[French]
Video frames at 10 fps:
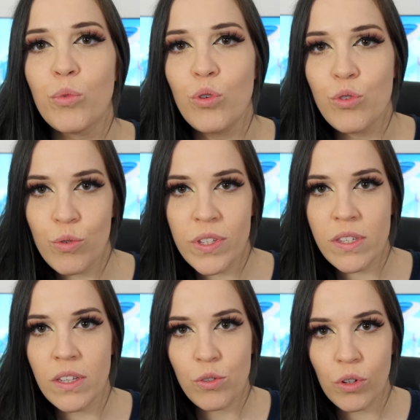Bon, le
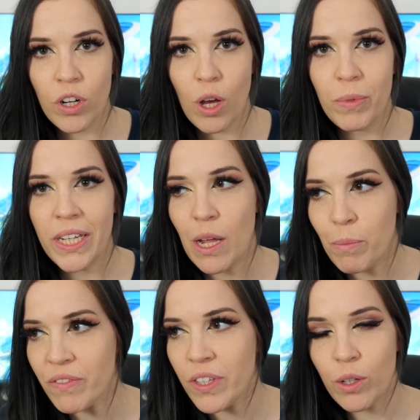souci c'est que ce globe, il a
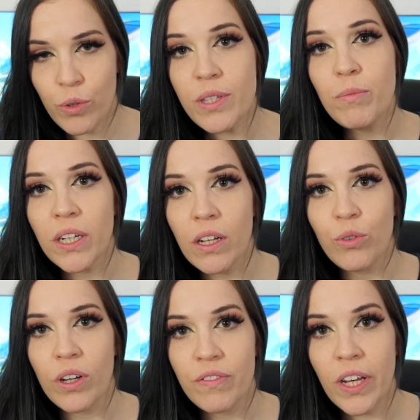pas vieilli aussi bien que la
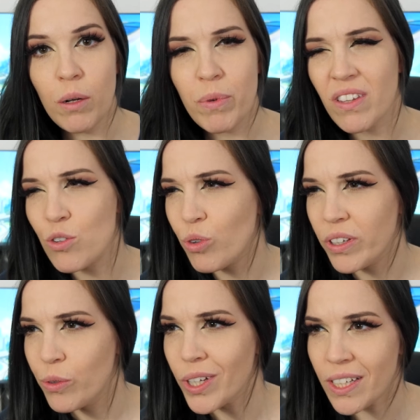Tour Eiffel parce qu'un jour
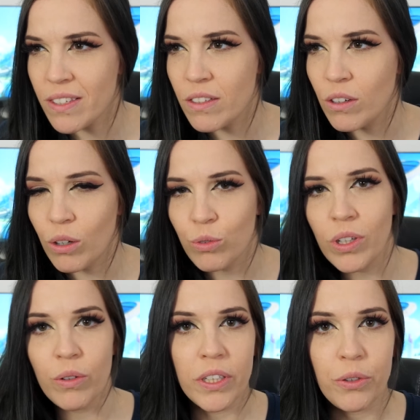il y a eu un accident donc ils l'ont